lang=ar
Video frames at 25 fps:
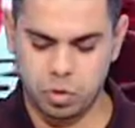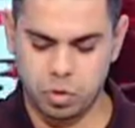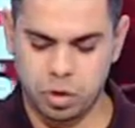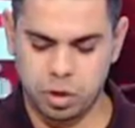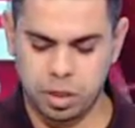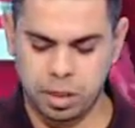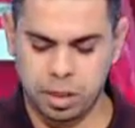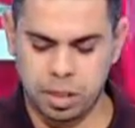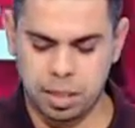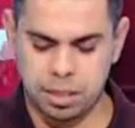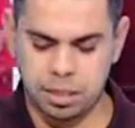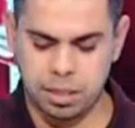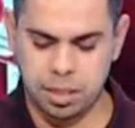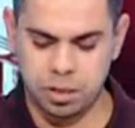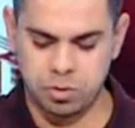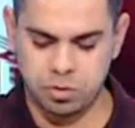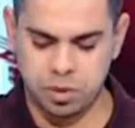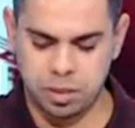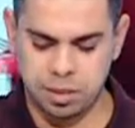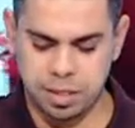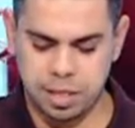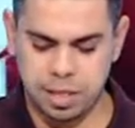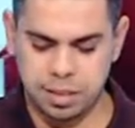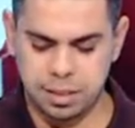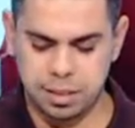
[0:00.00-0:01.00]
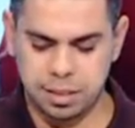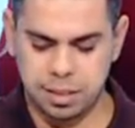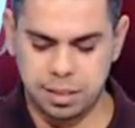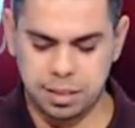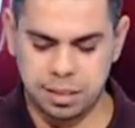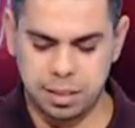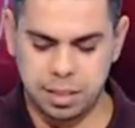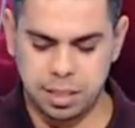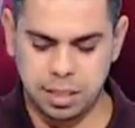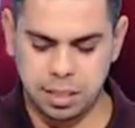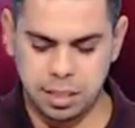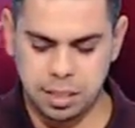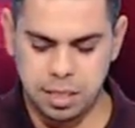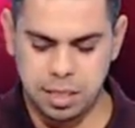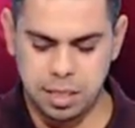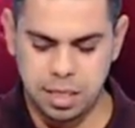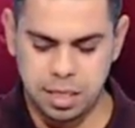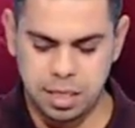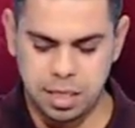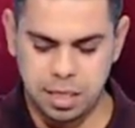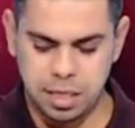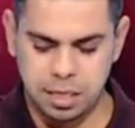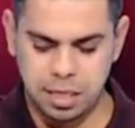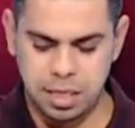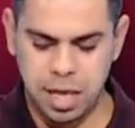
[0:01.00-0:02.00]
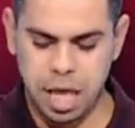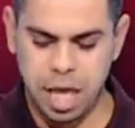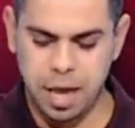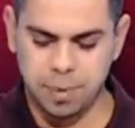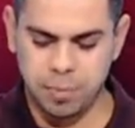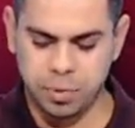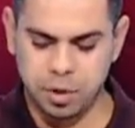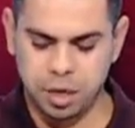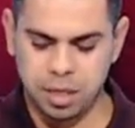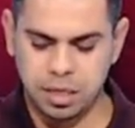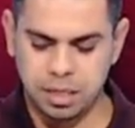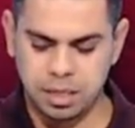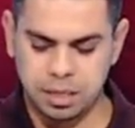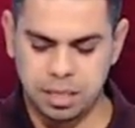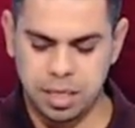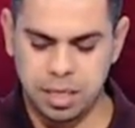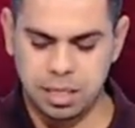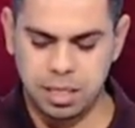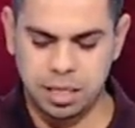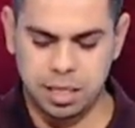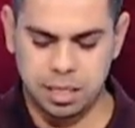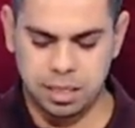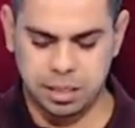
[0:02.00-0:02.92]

شكرا جزيلا استاذ عز حسين نائب رئيس نادي